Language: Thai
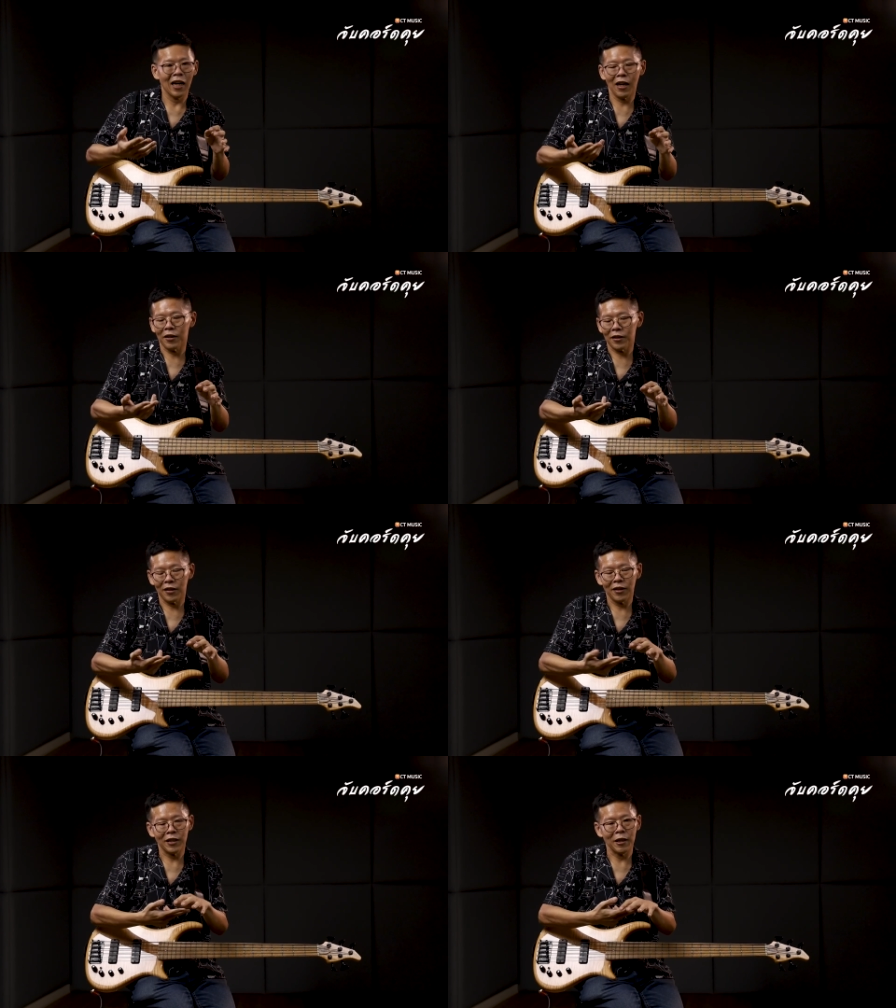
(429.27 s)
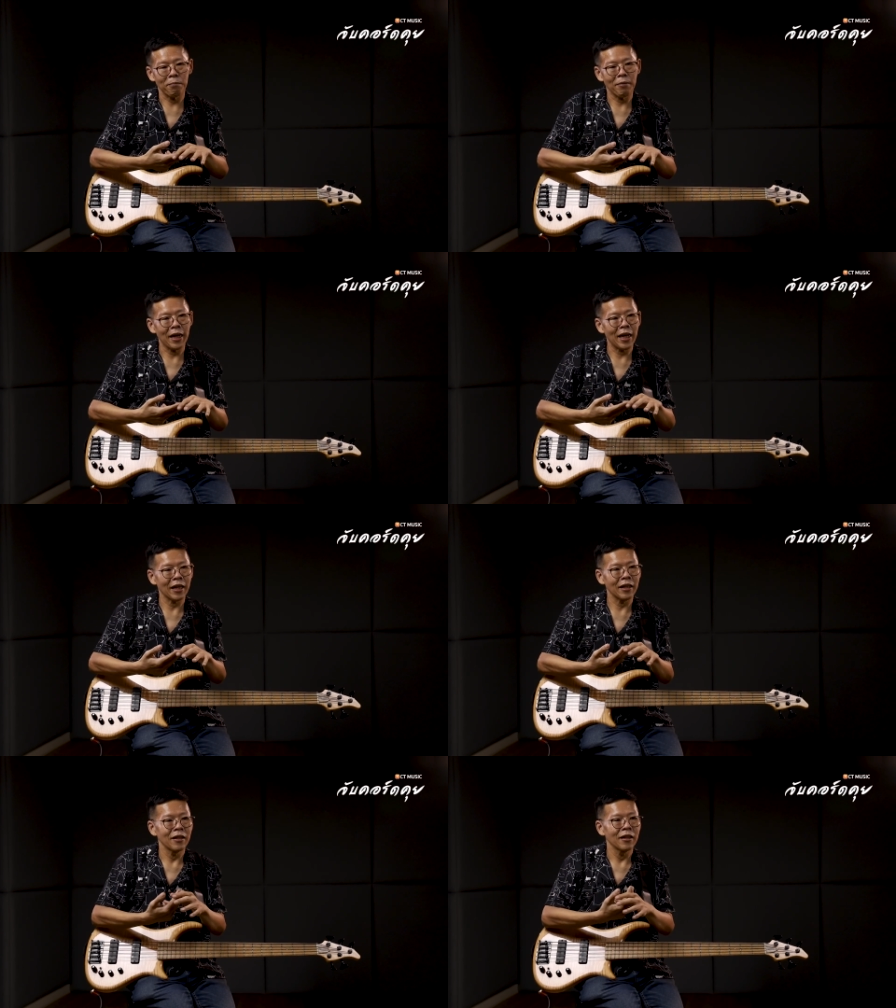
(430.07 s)
อ่าสิบเพล
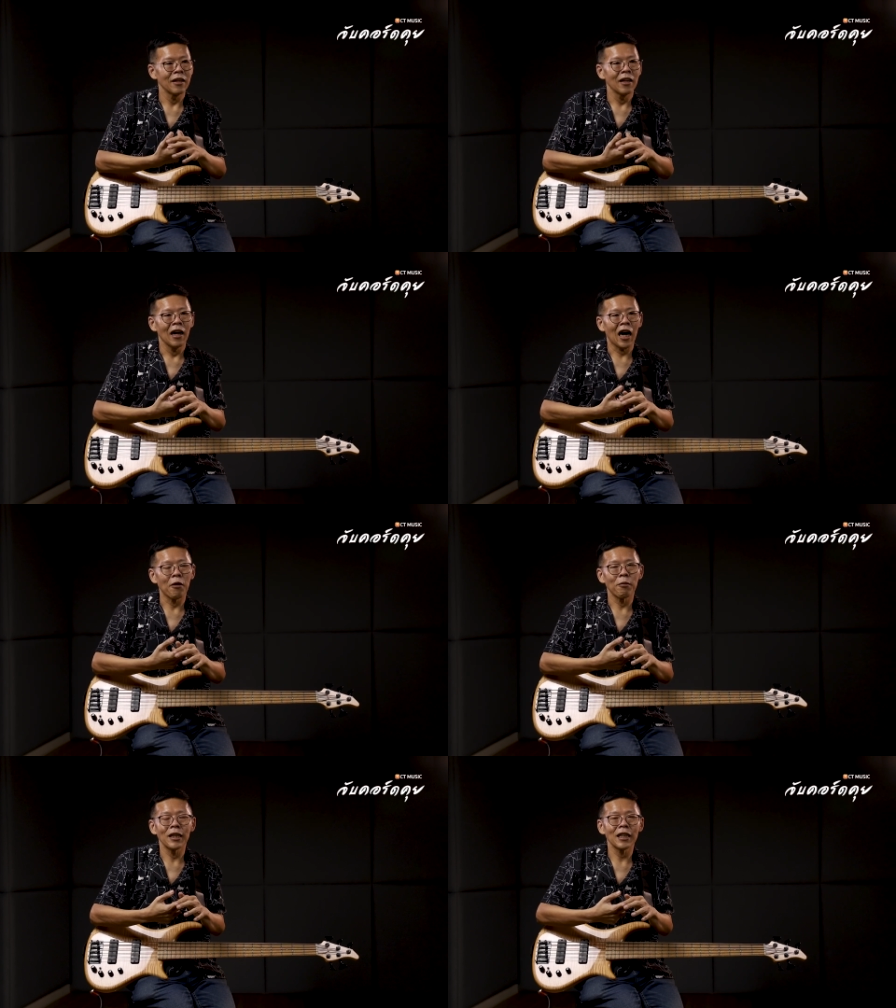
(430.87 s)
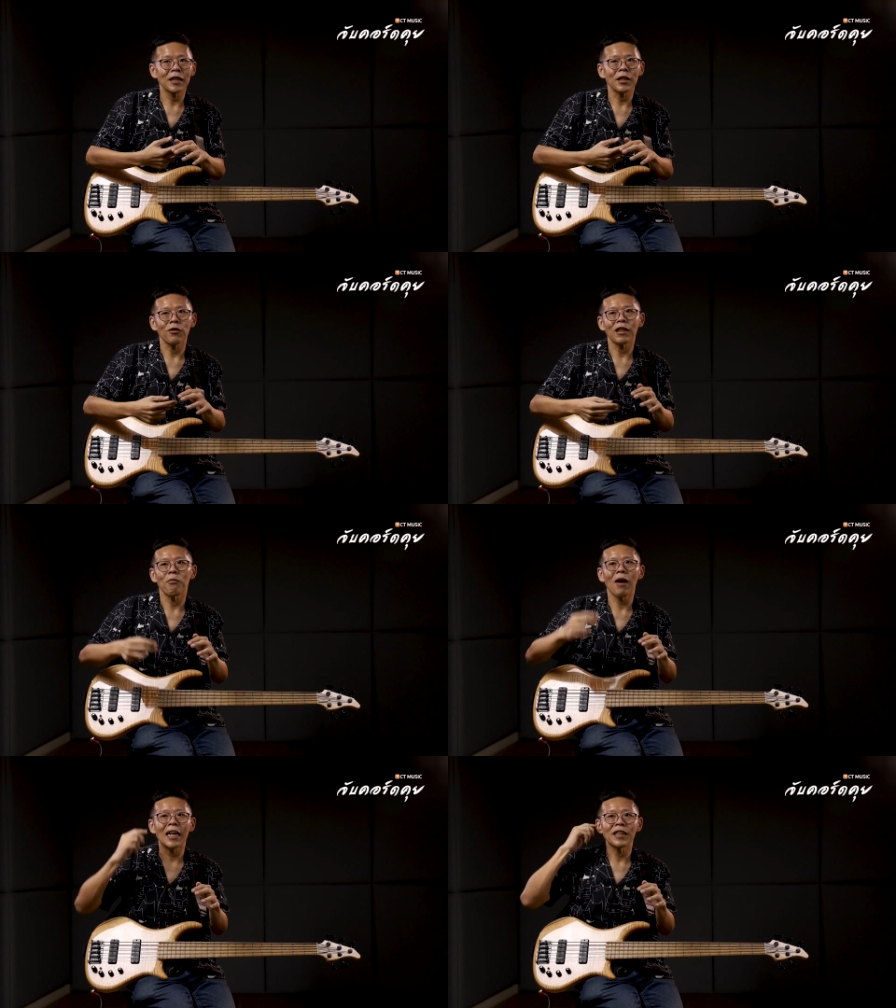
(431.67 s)
ง เอาไปสักสองสา
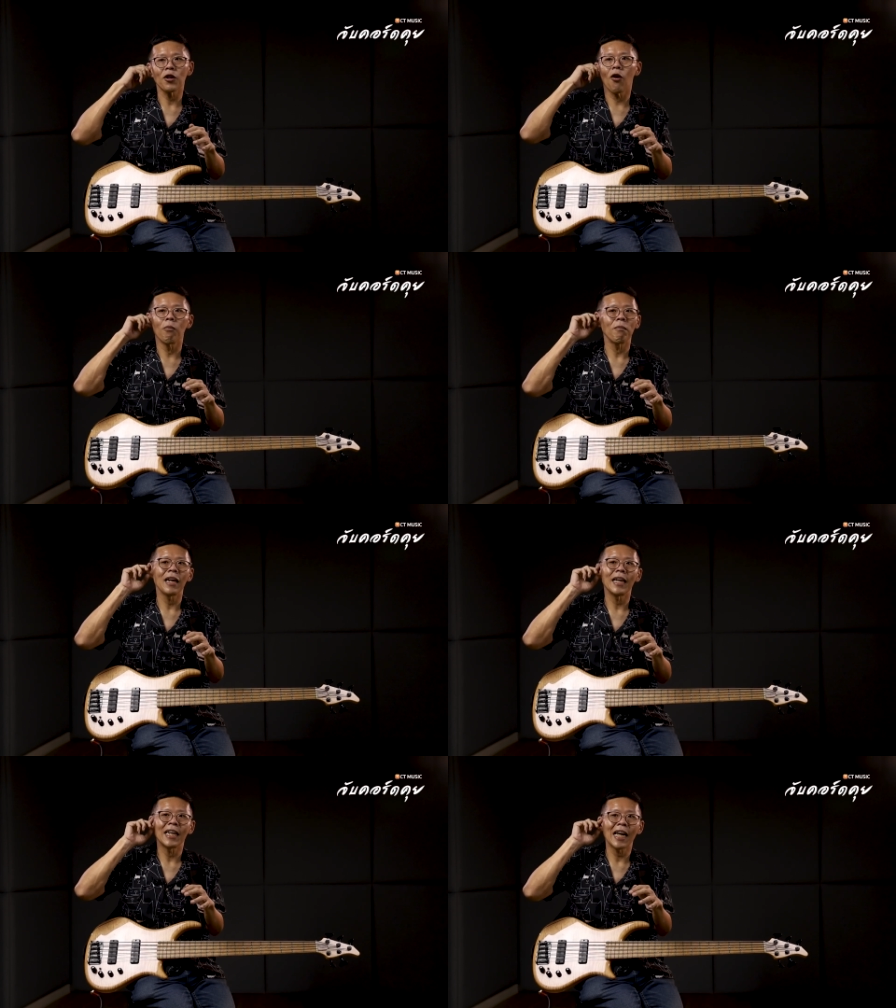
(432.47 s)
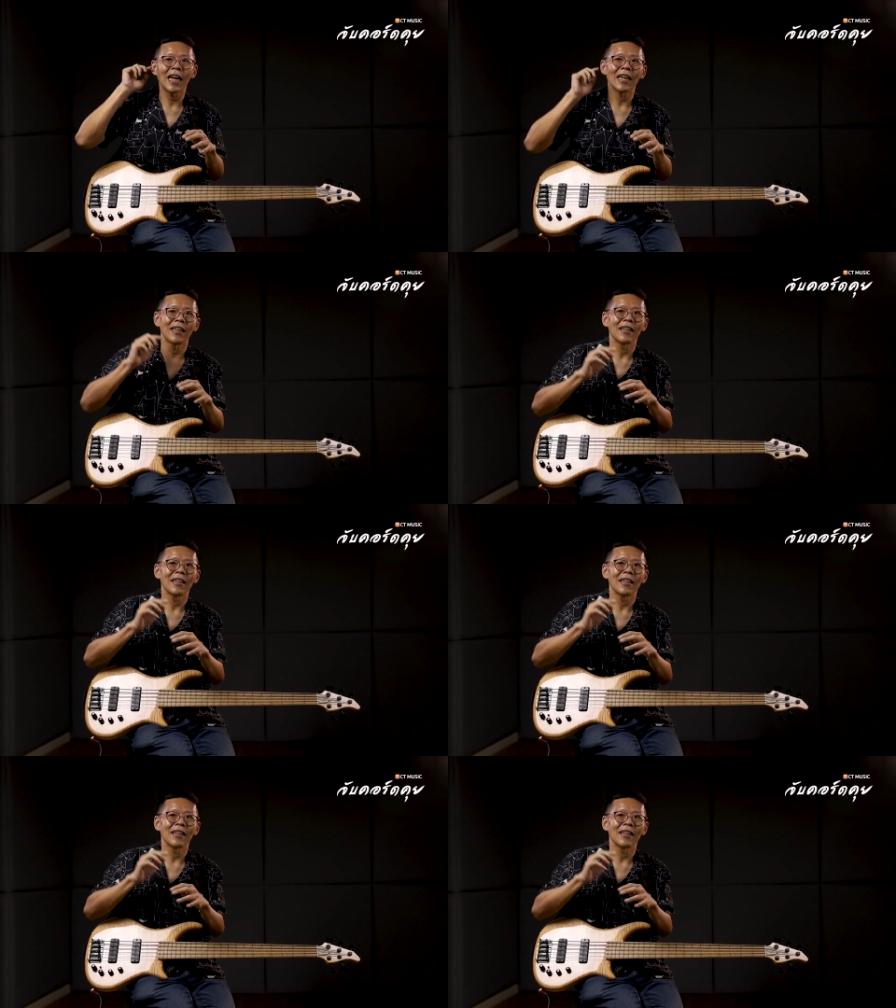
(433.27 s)
มวันจบอะไรเงี้ย